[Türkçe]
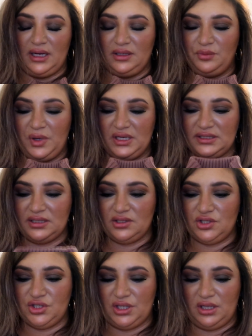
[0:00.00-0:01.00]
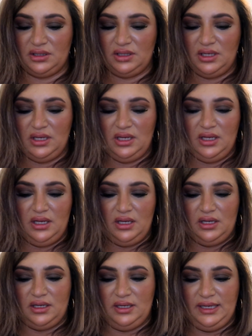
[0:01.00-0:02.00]
Yani bazen şal
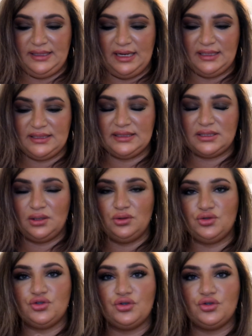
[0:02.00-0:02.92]
e, yetersiz kalıyor.